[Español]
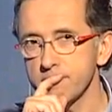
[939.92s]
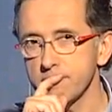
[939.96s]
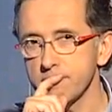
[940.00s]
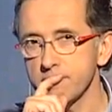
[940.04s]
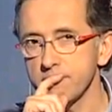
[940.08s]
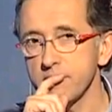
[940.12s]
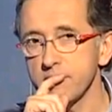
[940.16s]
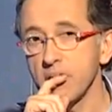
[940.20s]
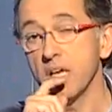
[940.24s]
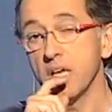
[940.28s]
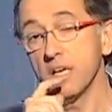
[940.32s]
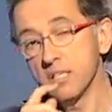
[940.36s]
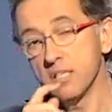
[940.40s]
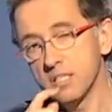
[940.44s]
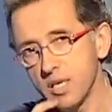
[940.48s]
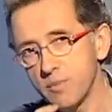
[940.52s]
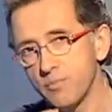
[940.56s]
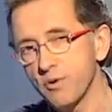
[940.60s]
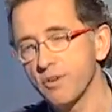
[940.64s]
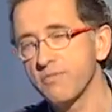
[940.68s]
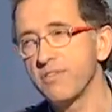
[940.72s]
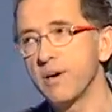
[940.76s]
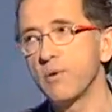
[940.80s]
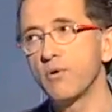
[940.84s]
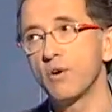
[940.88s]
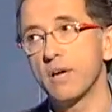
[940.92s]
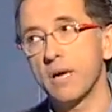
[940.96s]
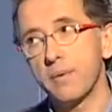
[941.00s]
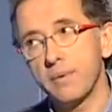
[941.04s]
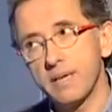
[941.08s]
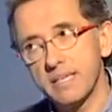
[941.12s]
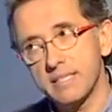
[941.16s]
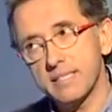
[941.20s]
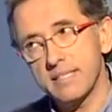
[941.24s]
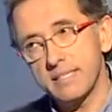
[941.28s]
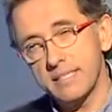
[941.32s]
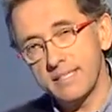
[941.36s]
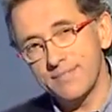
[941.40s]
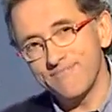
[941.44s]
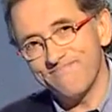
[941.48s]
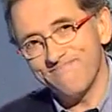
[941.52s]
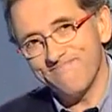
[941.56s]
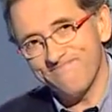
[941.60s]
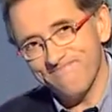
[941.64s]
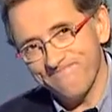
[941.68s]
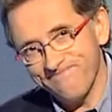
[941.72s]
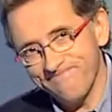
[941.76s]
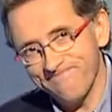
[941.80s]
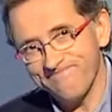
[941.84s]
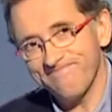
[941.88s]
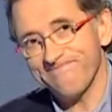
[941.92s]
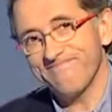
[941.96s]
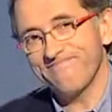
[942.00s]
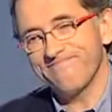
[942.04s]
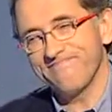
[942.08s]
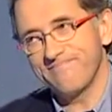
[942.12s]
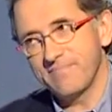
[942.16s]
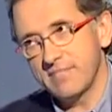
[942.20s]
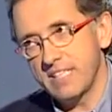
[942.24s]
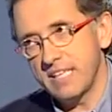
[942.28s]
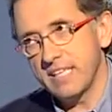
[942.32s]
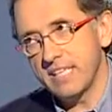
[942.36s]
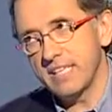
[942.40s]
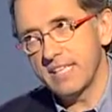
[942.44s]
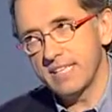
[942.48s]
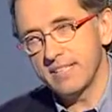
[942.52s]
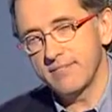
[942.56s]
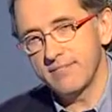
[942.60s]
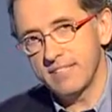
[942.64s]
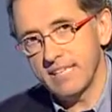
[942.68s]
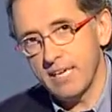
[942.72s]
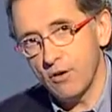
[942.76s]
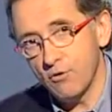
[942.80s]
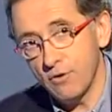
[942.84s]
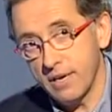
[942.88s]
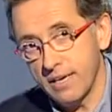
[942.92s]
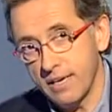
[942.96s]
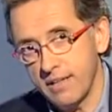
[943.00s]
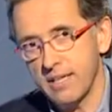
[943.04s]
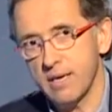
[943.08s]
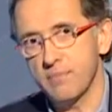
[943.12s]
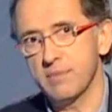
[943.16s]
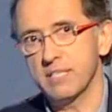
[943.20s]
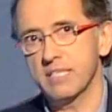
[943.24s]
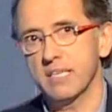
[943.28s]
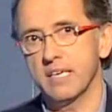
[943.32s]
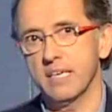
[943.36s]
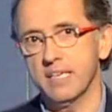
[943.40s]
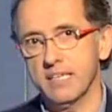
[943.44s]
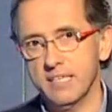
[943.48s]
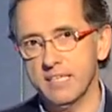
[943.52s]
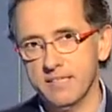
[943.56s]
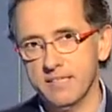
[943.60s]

Hurtado? Sí, por favor, a ver si tienen ya una idea más clara.